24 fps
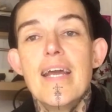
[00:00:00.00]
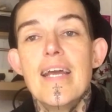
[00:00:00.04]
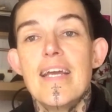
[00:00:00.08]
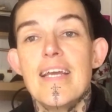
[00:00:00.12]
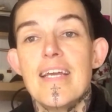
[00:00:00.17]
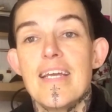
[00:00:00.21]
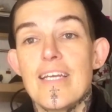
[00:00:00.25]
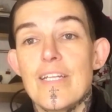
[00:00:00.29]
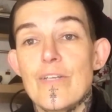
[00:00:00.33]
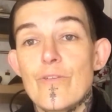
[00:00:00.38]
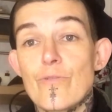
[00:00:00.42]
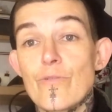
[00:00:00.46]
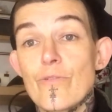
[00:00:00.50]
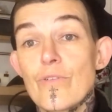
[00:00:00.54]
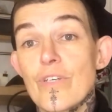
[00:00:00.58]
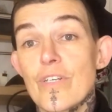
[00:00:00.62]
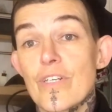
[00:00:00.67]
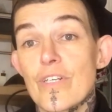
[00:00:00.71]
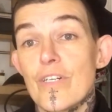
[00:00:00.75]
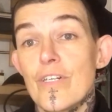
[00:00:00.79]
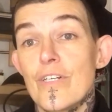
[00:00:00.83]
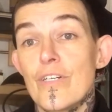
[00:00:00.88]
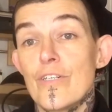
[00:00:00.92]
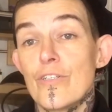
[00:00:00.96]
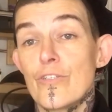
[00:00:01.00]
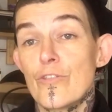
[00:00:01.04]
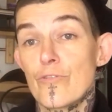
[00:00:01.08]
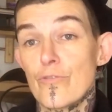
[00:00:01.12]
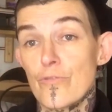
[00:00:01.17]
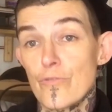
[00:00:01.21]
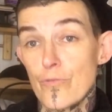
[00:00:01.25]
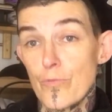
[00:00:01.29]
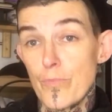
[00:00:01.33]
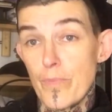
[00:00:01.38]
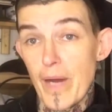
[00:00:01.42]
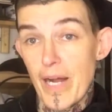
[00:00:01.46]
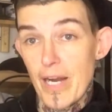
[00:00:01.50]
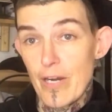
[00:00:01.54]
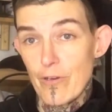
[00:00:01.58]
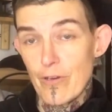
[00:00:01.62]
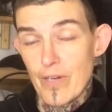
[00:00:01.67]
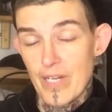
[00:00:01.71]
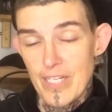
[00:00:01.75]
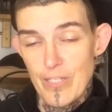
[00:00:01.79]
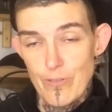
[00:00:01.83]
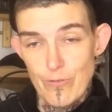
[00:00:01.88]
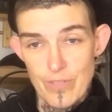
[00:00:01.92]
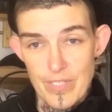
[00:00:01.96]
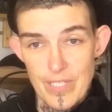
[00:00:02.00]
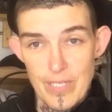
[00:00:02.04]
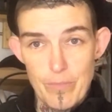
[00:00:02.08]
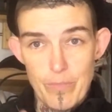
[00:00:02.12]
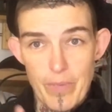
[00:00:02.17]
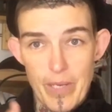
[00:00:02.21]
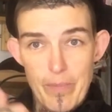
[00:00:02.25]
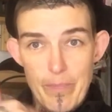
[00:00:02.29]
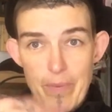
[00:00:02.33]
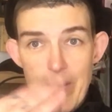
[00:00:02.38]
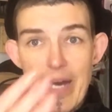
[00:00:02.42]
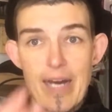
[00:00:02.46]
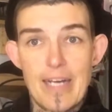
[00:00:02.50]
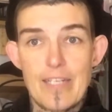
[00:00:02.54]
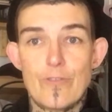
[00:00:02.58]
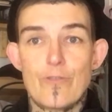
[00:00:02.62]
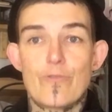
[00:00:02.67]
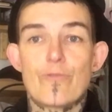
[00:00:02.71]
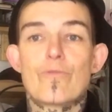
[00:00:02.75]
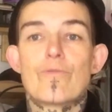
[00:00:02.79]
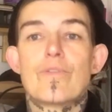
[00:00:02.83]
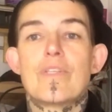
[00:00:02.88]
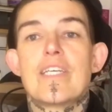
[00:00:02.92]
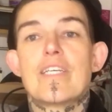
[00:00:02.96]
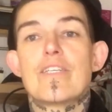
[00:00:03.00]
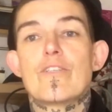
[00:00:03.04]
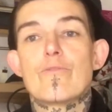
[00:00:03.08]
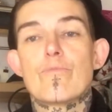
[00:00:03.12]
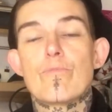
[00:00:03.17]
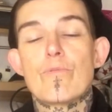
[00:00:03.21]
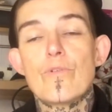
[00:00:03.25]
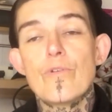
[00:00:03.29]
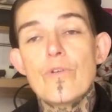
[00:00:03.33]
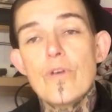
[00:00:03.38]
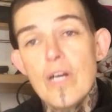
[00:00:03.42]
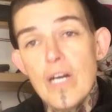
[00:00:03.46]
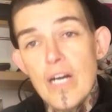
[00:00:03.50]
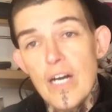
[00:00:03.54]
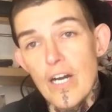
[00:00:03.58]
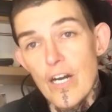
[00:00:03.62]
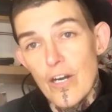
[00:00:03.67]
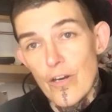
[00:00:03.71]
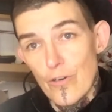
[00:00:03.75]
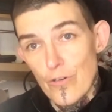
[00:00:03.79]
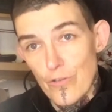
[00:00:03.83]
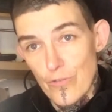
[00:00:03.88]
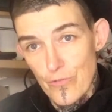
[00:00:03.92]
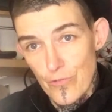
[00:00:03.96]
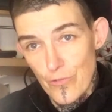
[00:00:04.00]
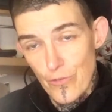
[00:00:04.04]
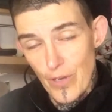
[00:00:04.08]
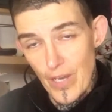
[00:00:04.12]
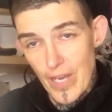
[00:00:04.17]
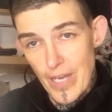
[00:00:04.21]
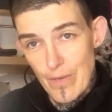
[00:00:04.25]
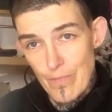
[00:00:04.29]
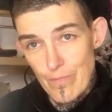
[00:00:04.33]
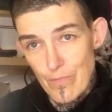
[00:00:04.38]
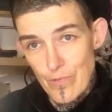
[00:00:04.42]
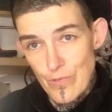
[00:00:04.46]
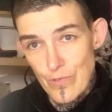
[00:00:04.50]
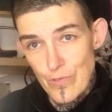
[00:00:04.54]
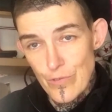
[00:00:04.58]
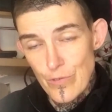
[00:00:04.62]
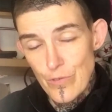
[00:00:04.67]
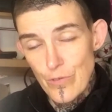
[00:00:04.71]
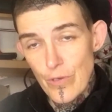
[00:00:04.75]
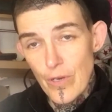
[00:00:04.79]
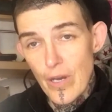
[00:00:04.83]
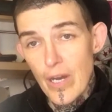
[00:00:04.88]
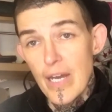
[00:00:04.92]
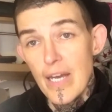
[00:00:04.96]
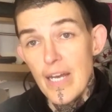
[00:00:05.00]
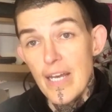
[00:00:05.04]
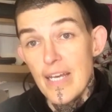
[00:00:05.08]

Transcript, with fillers: Et donc, euh, je vous parlerai de cette préparation d'expo au fur et à mesure.